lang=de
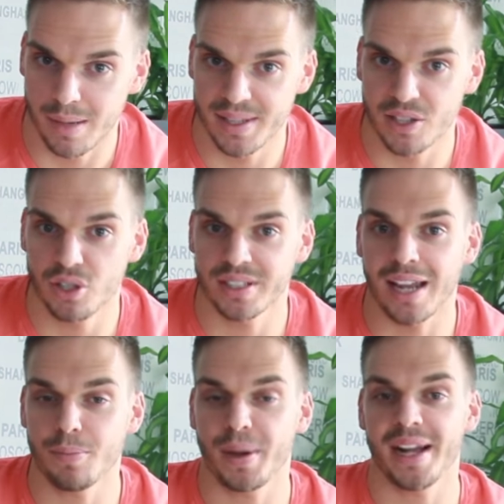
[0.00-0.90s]
Aber ihr könnt
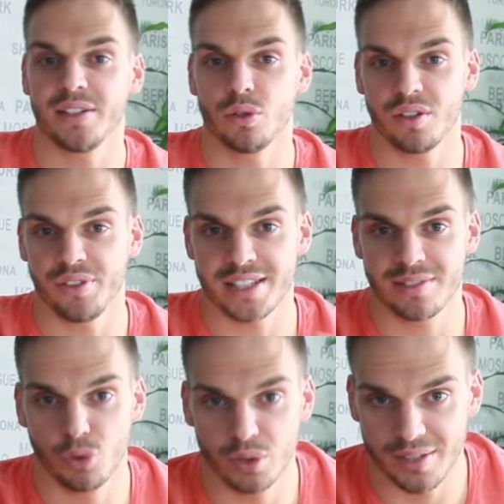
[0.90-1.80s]
anpeilen ungefähr
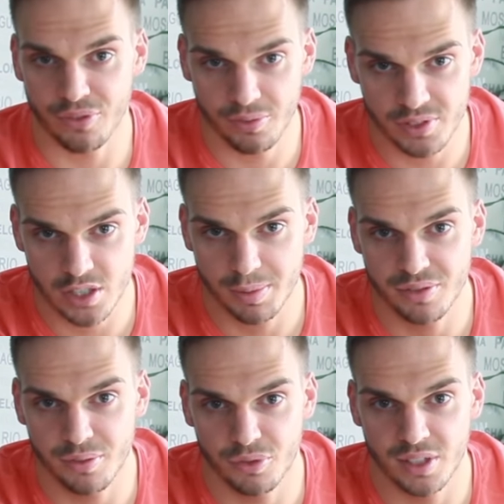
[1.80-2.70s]
250
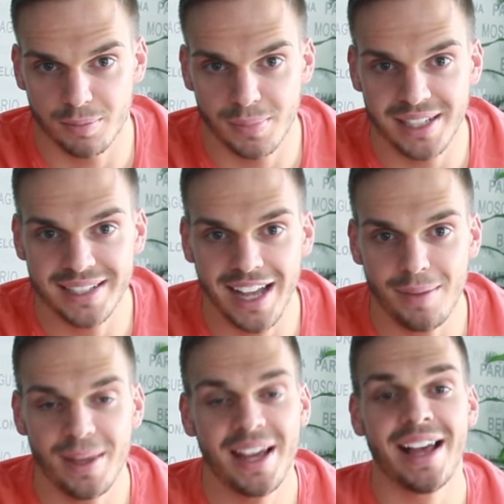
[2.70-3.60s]
bis 500 Milligramm